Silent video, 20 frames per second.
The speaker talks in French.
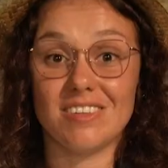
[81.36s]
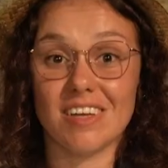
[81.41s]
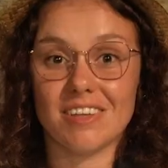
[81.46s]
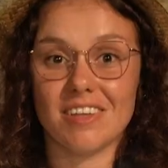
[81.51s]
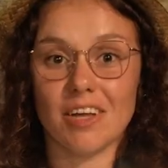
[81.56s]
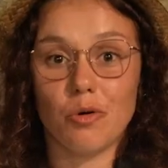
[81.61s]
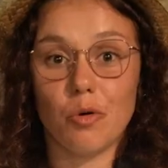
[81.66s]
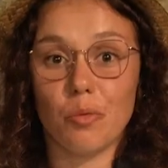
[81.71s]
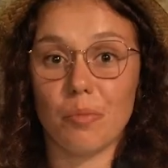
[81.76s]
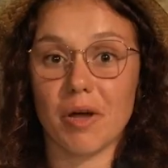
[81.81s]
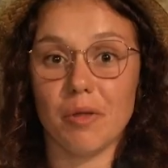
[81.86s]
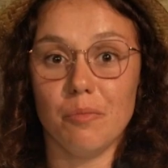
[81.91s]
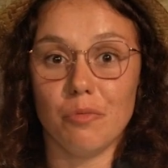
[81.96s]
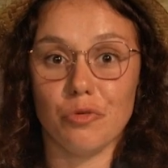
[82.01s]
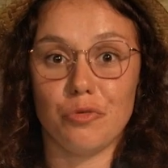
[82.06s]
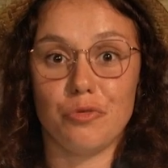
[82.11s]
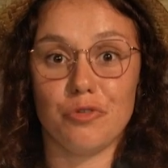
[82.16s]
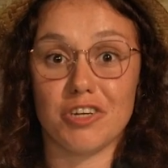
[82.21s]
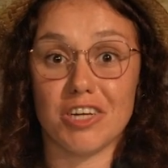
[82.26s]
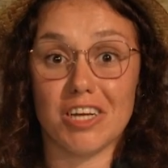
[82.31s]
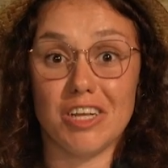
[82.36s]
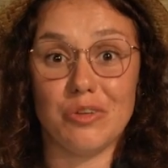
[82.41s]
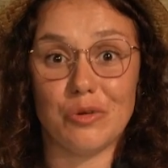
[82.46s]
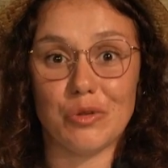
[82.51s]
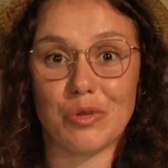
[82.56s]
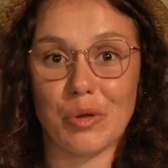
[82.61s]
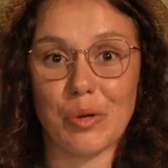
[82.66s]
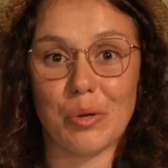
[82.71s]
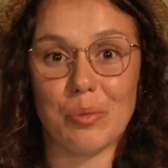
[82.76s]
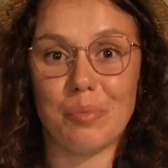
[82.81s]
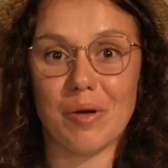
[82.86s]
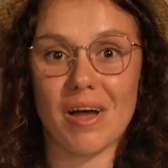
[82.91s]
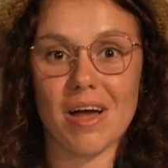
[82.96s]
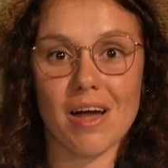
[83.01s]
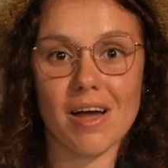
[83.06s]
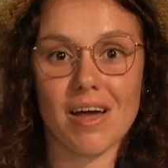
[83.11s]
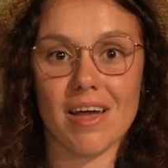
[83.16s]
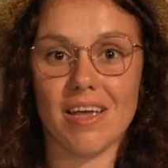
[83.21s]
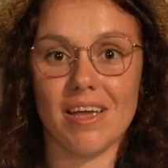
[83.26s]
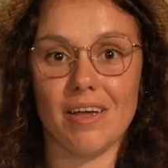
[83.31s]
certains comprennent mon sujet, d'autres
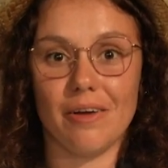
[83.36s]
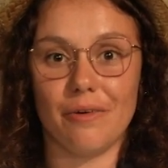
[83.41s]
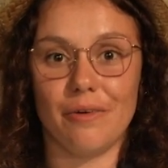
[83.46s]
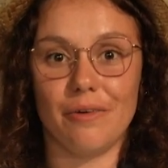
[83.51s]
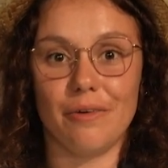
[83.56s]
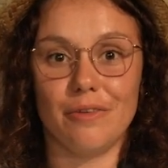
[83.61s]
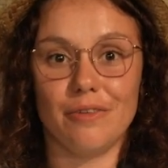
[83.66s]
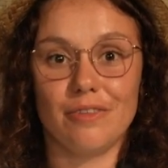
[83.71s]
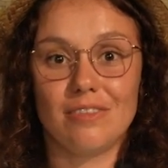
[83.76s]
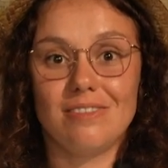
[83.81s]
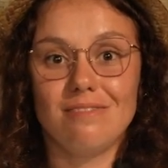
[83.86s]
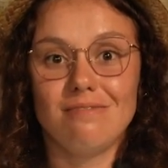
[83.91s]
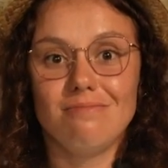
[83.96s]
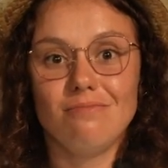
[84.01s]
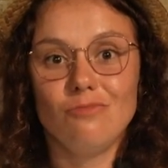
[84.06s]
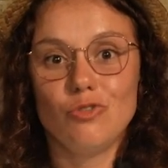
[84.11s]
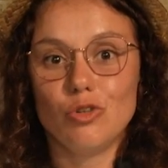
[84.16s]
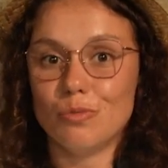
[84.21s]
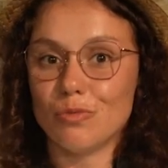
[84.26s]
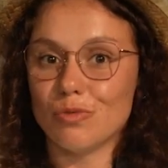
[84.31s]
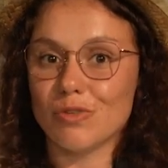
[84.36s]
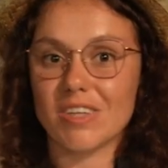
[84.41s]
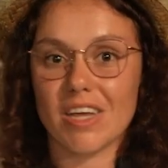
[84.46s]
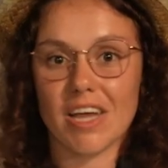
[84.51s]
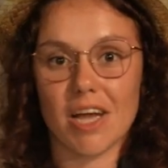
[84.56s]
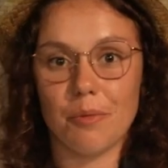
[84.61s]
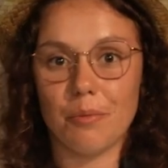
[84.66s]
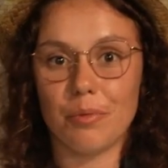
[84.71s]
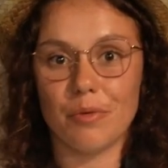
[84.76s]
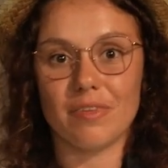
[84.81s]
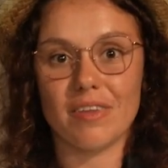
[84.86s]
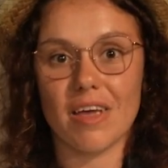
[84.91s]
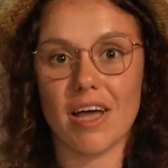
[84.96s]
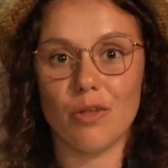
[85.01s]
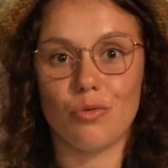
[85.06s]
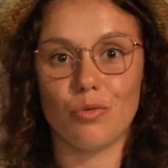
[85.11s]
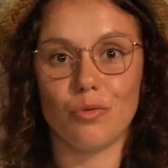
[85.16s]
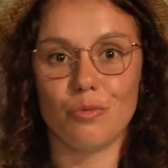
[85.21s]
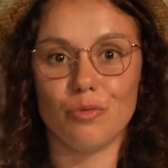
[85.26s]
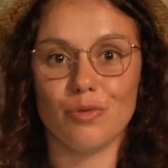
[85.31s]
pas. Et euh, de montrer un peu ça
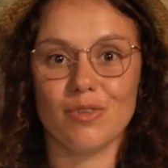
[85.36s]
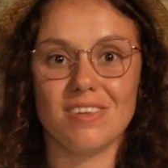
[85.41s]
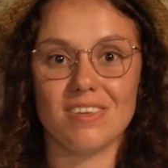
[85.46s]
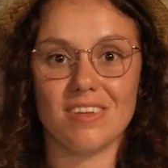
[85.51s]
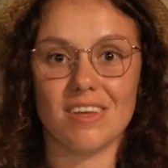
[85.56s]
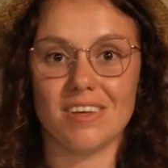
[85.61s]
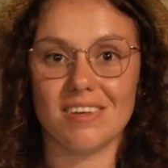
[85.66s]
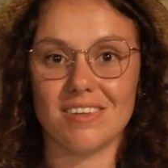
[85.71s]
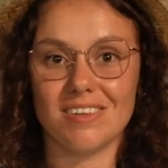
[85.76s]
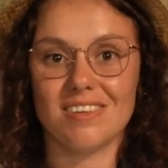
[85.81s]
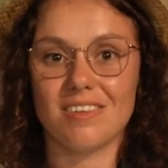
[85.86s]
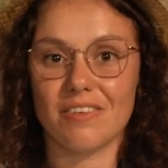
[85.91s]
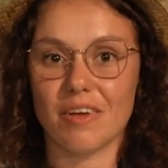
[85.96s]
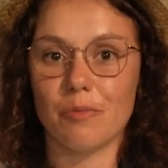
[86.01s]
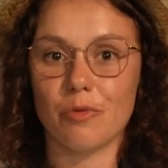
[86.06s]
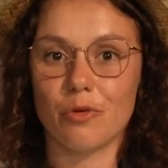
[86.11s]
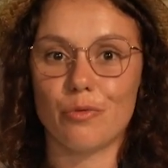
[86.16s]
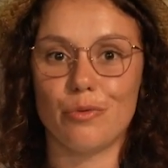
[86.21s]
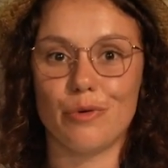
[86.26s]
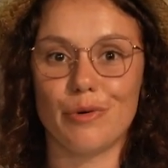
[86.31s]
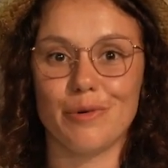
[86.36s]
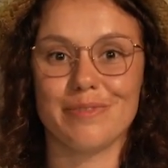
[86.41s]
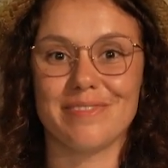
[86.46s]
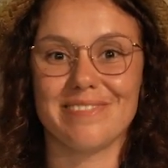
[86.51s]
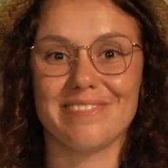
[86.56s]
à tout le monde, c'est vraiment cool.